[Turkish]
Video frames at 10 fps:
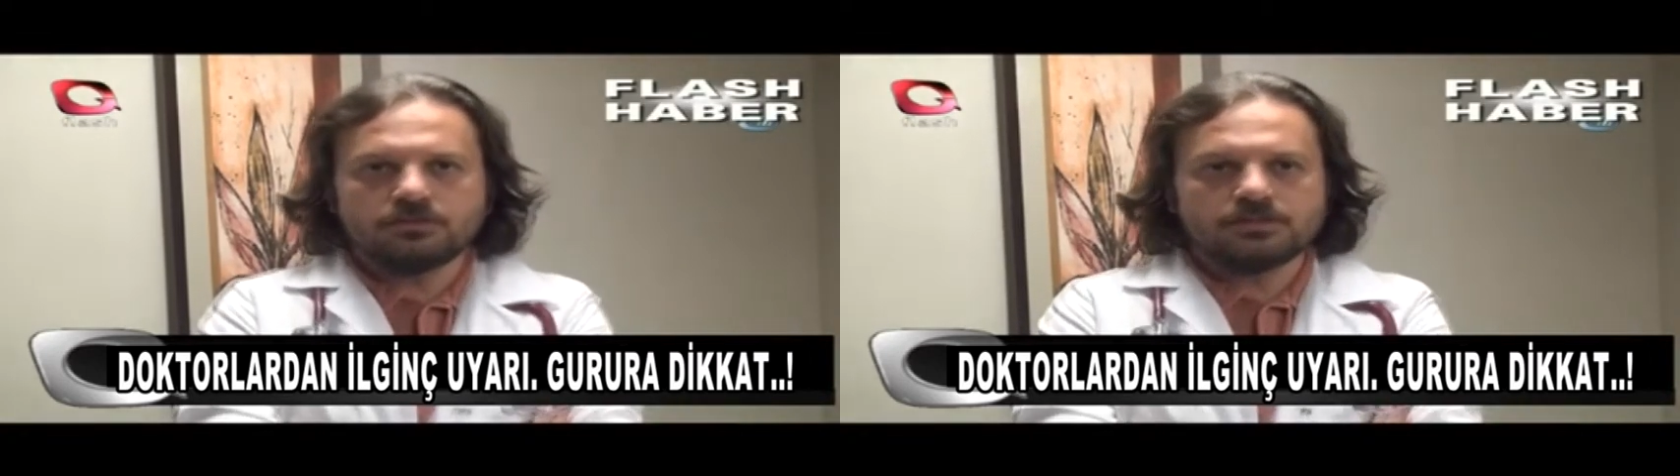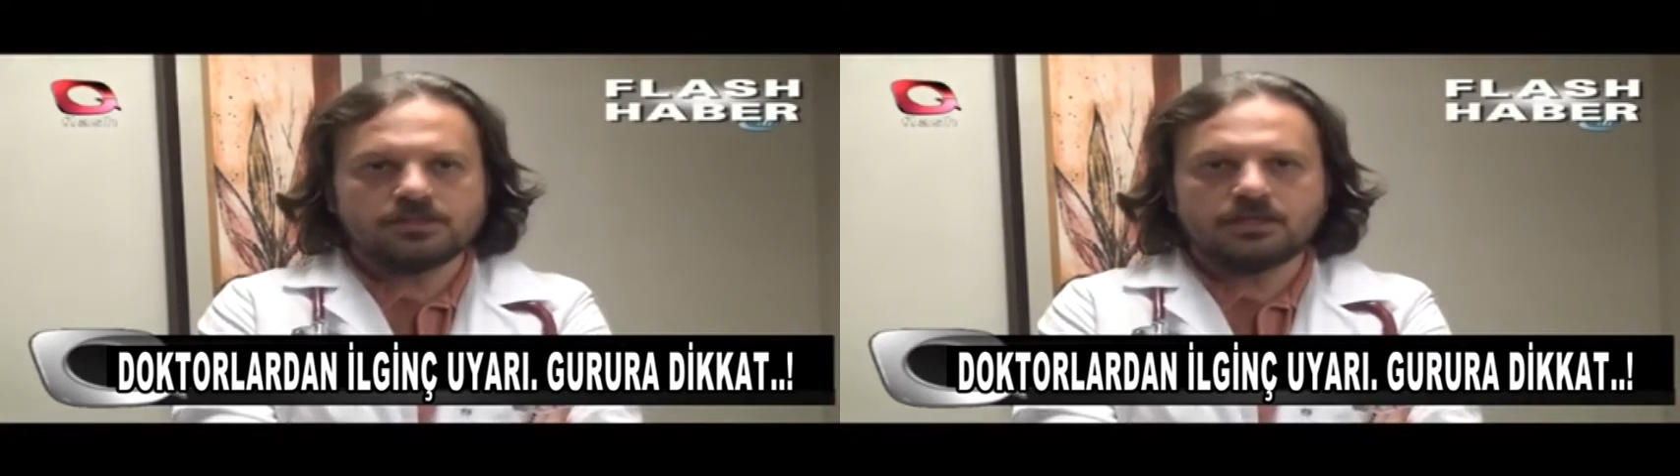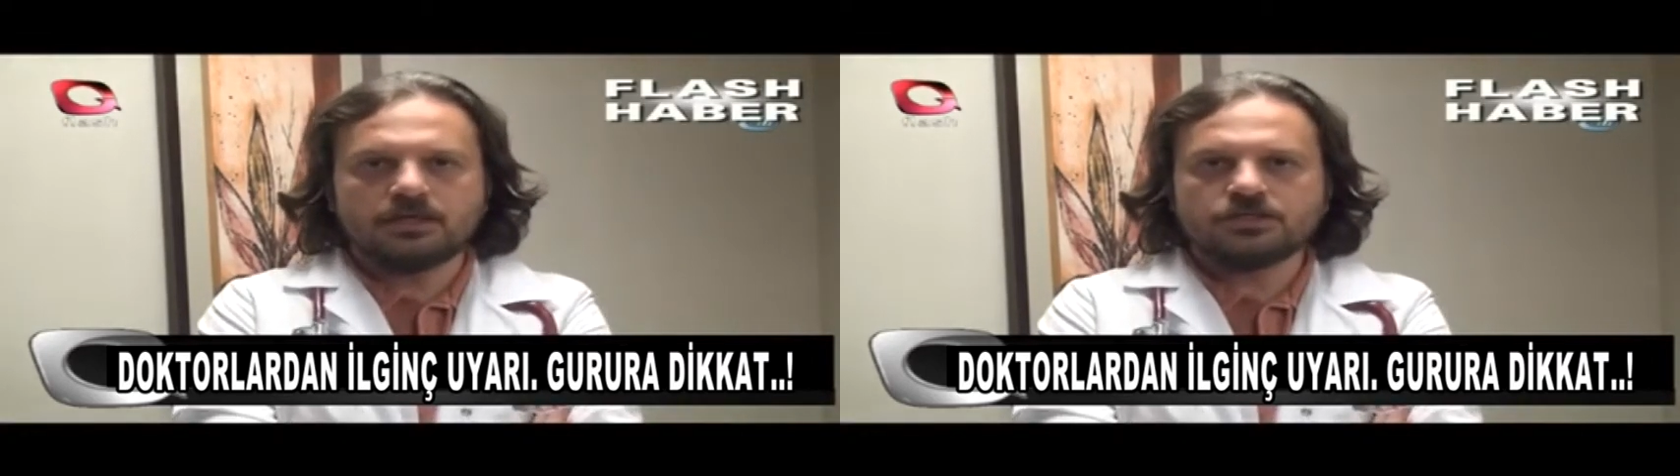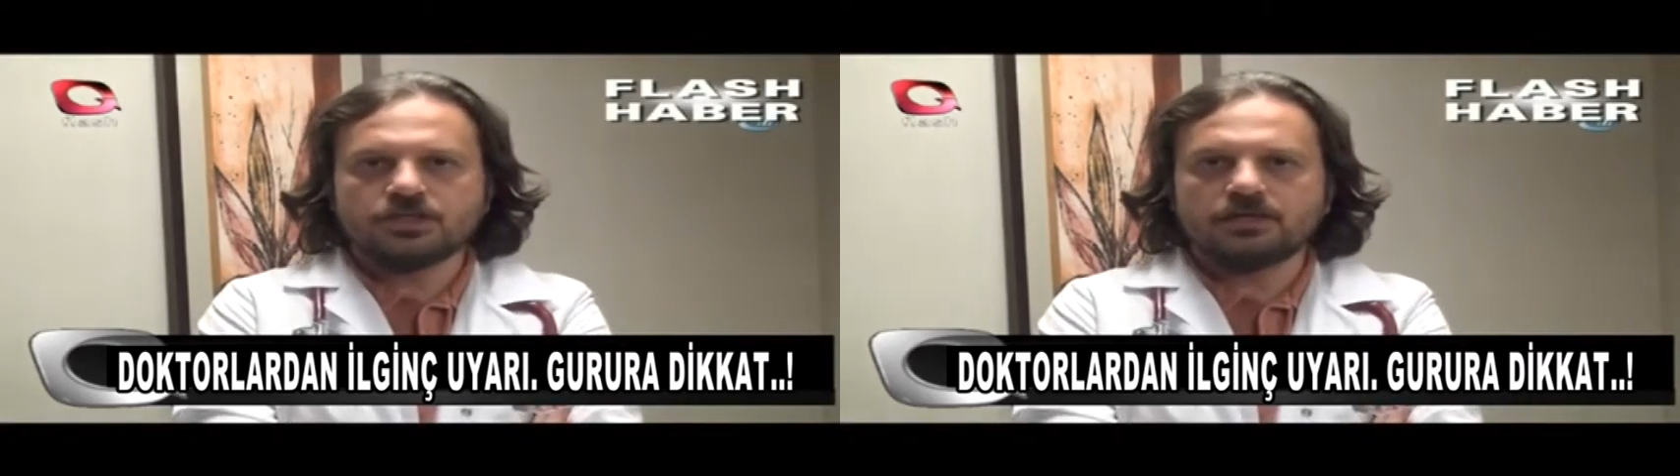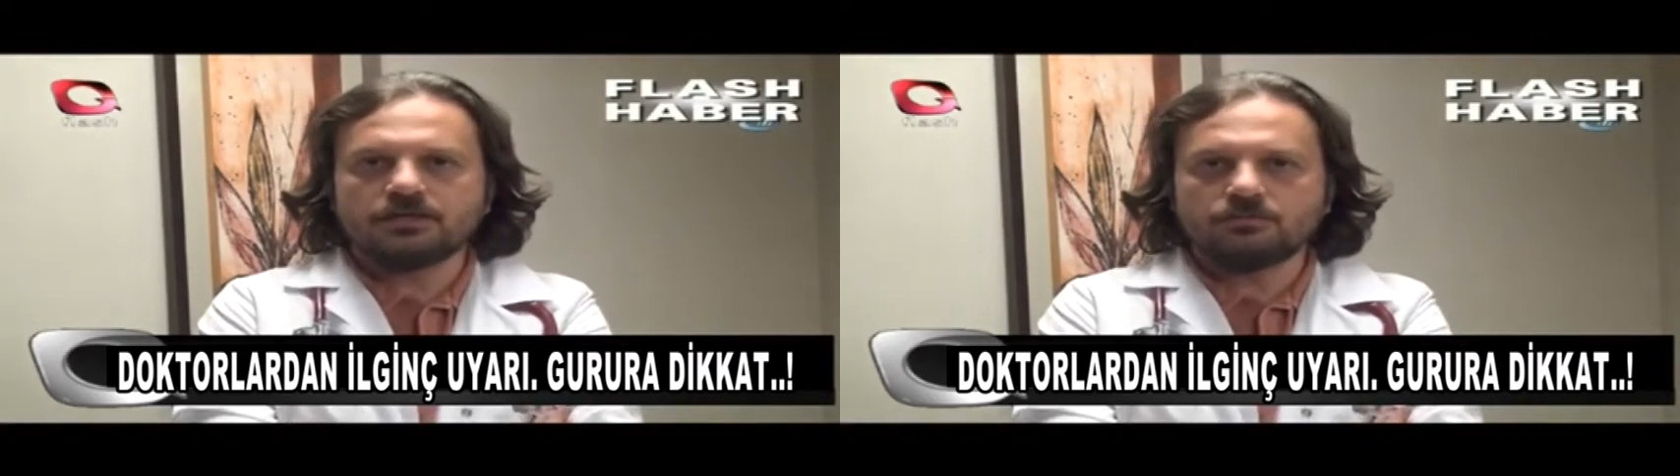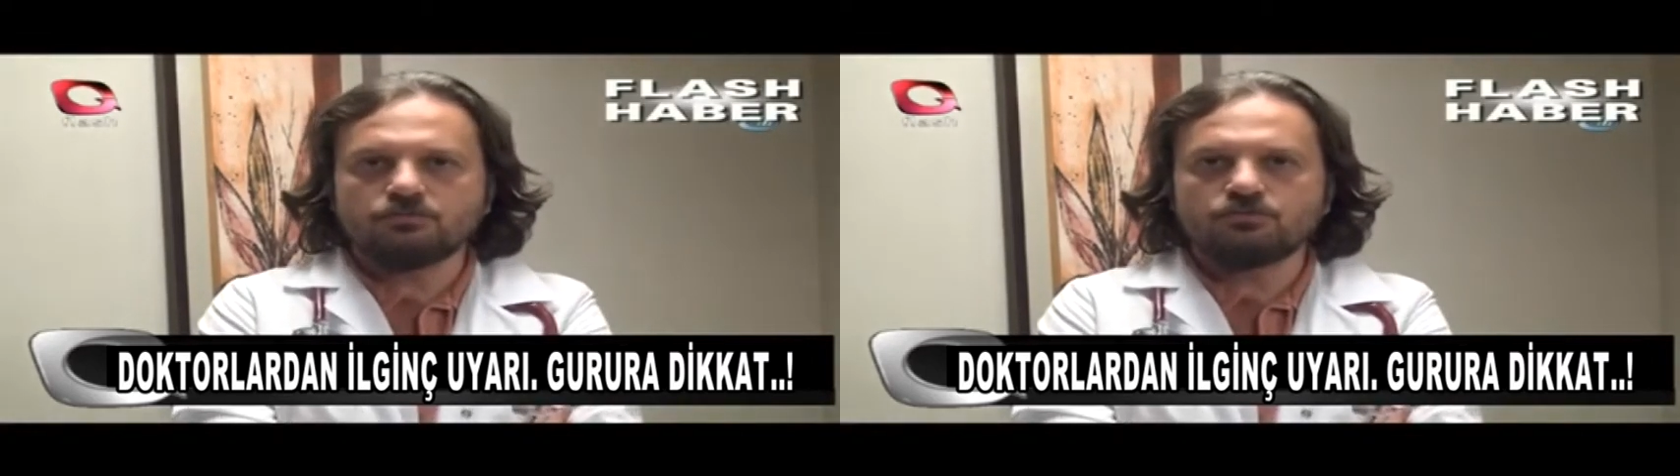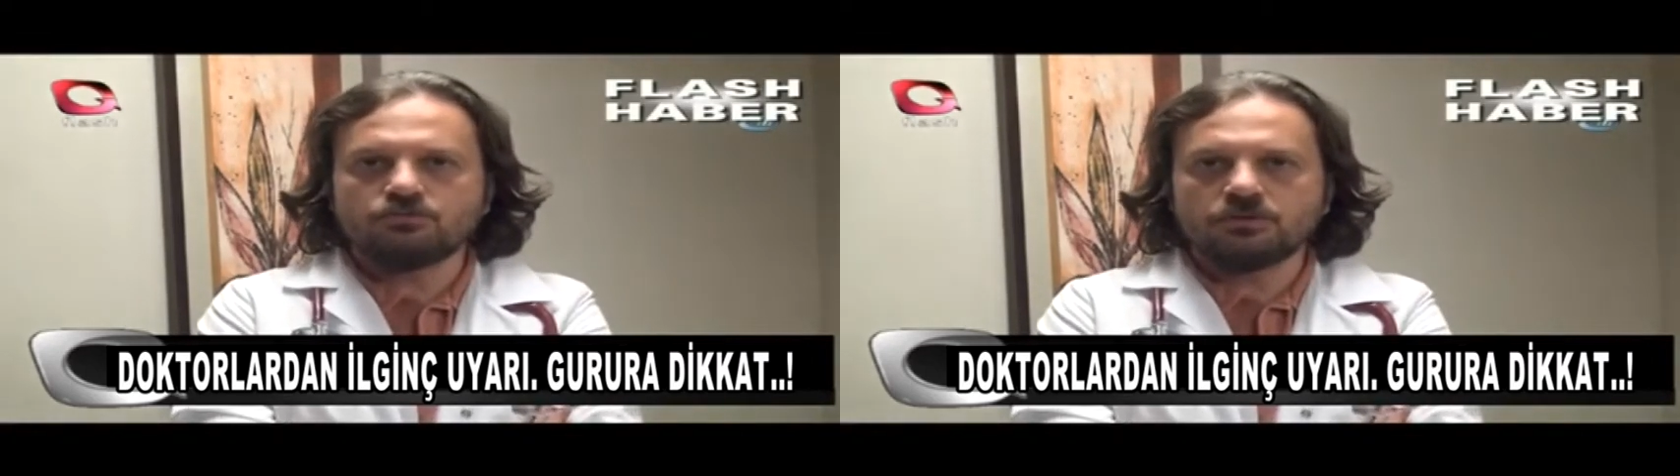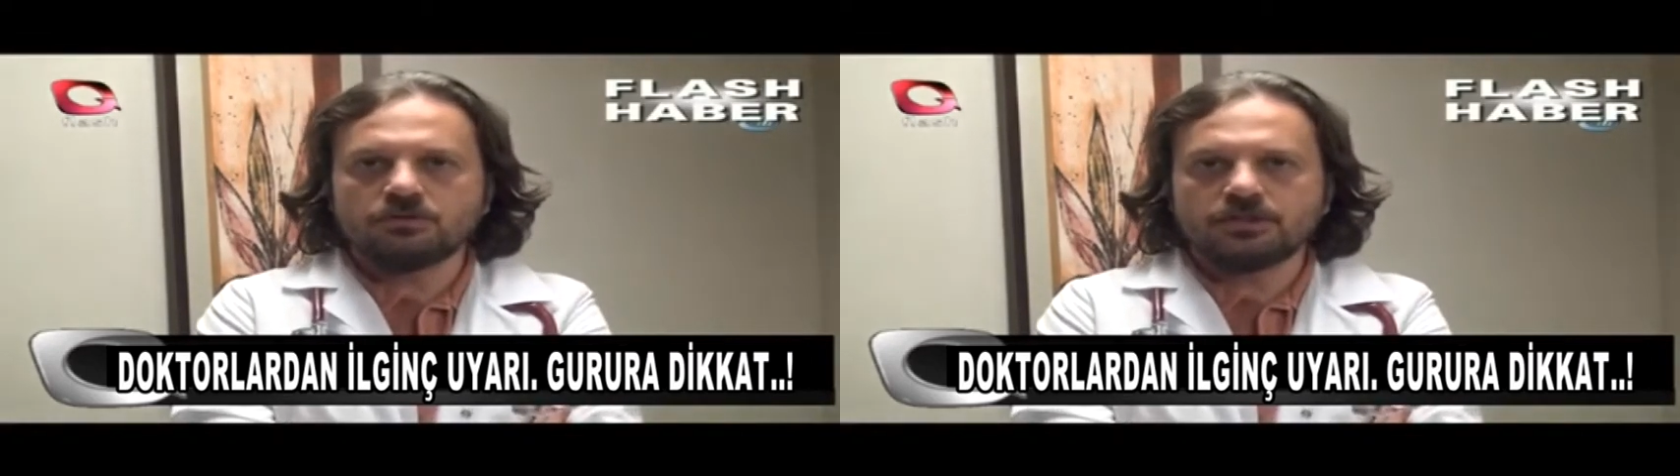Bazen gençlerle de bu e,